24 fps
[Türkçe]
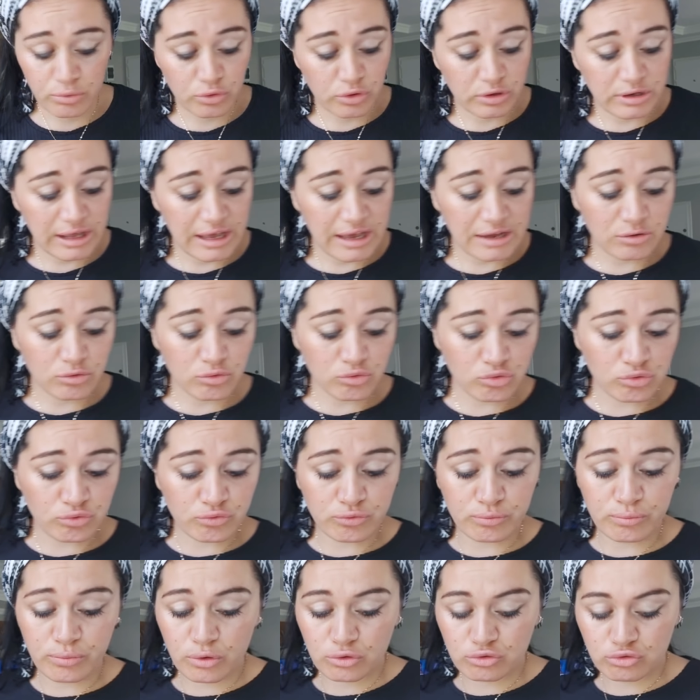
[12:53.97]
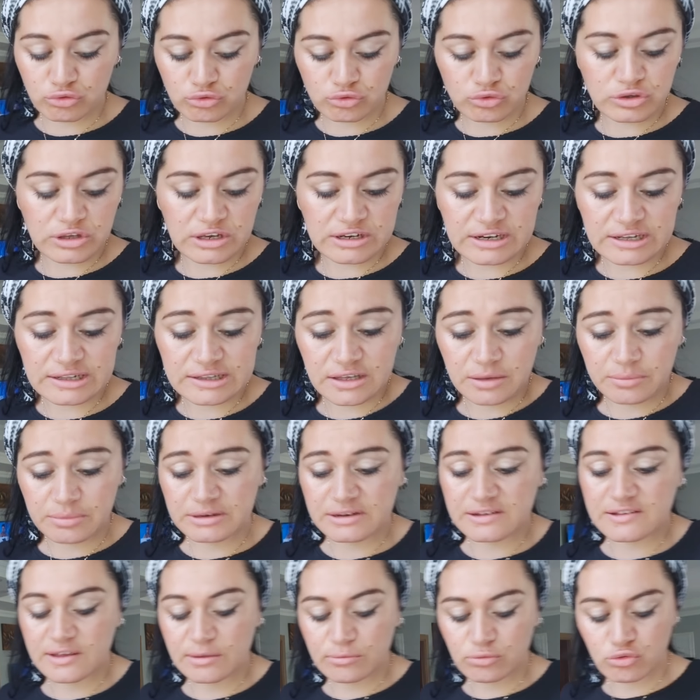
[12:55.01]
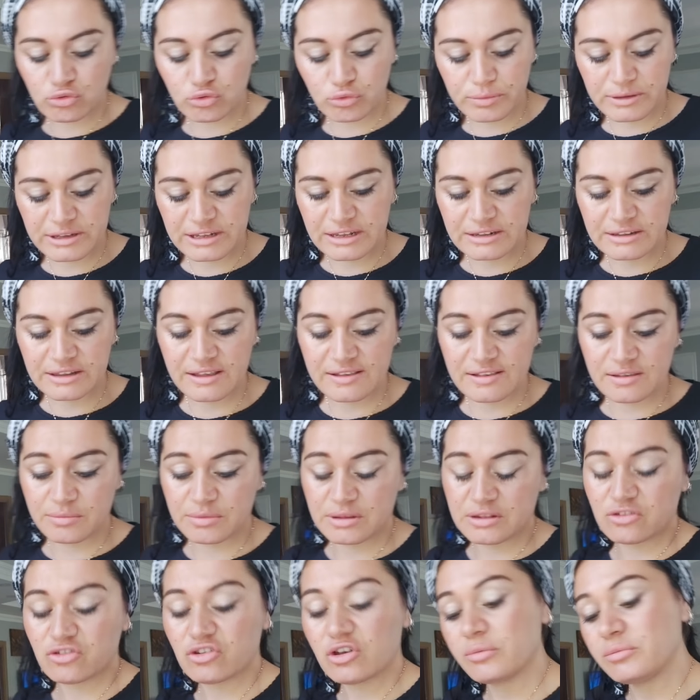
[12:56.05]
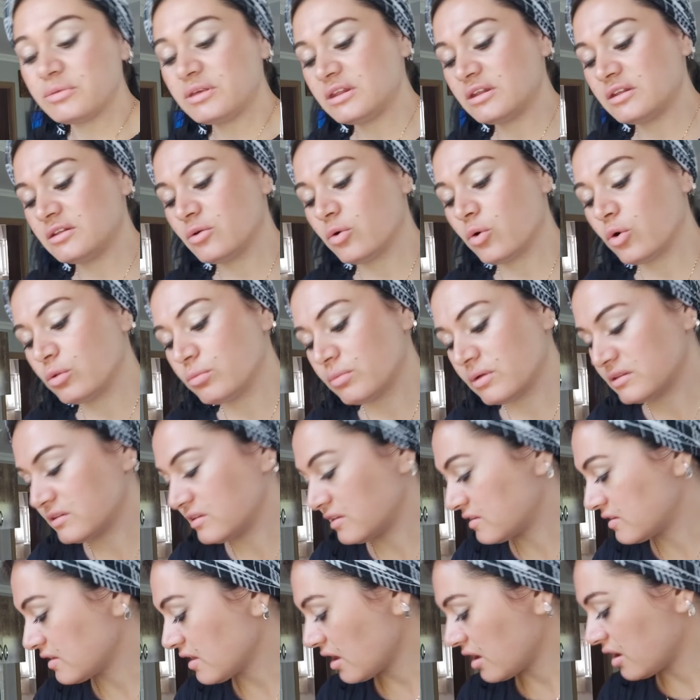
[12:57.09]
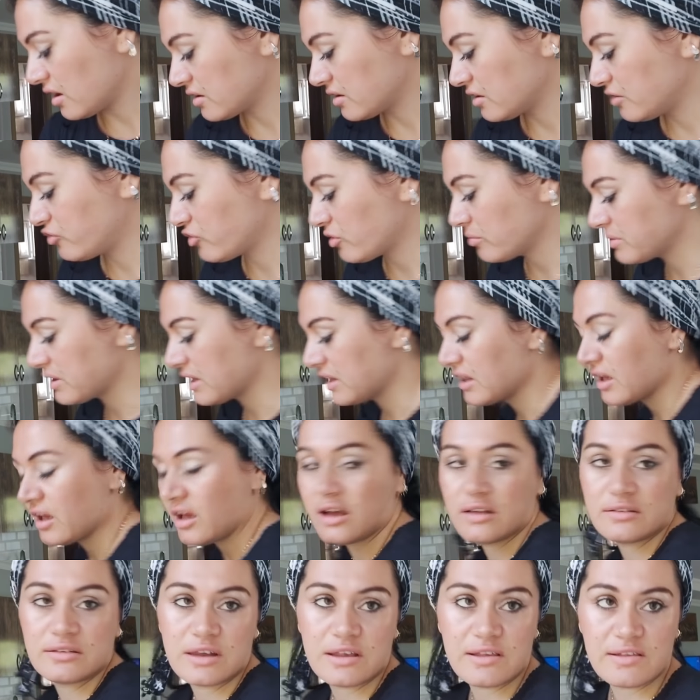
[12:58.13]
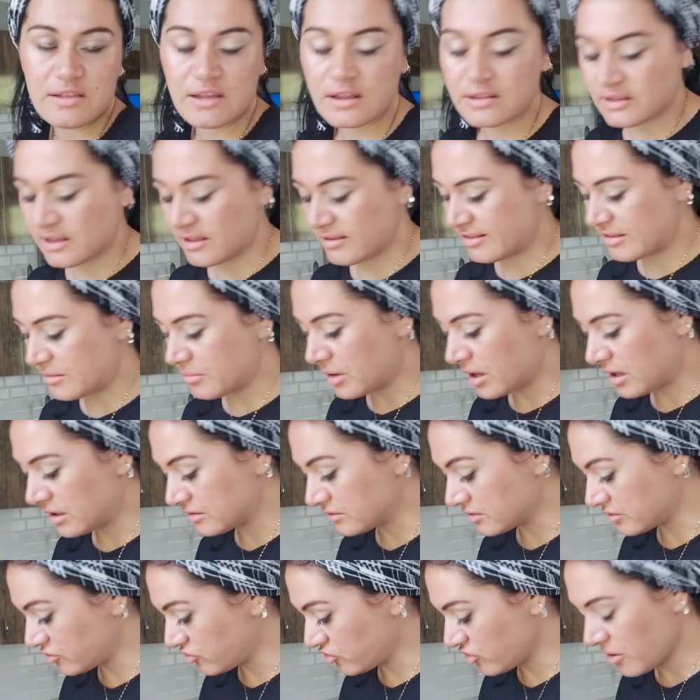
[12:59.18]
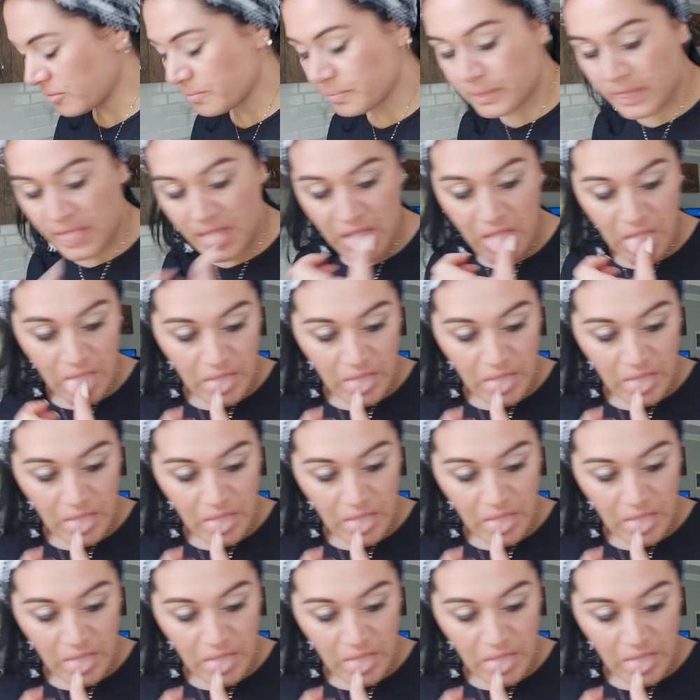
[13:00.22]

Bugün eğer Yusuf'un boşluğunu yakalayabilirsem şubeden teslim edeceğim. Yine de olmadıysa arayacağım. Gene adresten teslim aldıracağım.